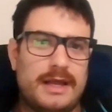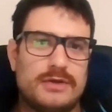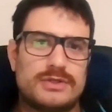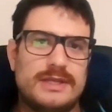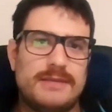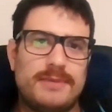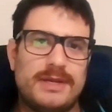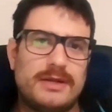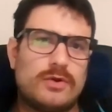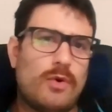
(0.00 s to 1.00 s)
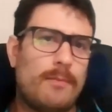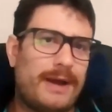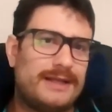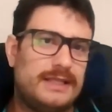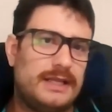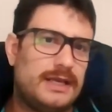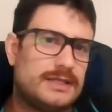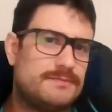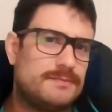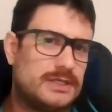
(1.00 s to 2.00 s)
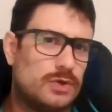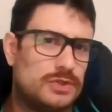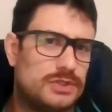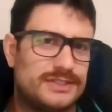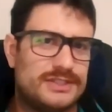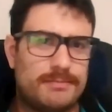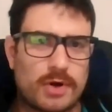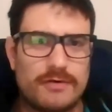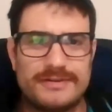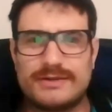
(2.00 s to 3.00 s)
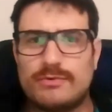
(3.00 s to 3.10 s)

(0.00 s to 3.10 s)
eu sempre compartilhei as minhas rotinas de prova